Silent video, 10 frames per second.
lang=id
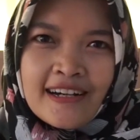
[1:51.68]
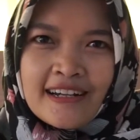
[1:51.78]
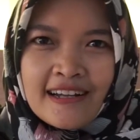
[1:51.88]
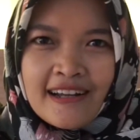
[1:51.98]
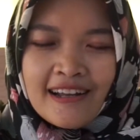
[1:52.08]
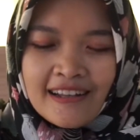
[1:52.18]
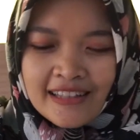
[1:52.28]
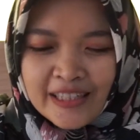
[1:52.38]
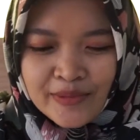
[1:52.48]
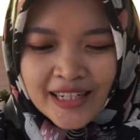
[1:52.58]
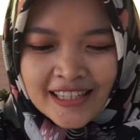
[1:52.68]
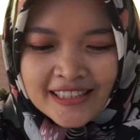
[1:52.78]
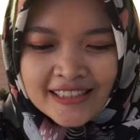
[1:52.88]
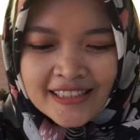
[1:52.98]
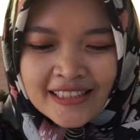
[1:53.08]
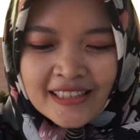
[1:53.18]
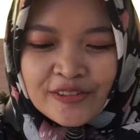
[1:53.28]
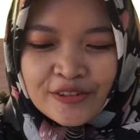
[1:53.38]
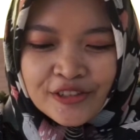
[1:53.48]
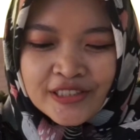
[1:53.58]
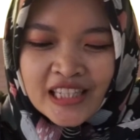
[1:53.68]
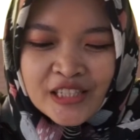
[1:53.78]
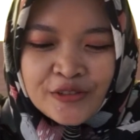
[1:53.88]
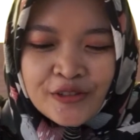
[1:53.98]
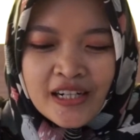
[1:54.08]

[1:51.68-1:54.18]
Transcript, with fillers: Kak, gimana sih lulus S2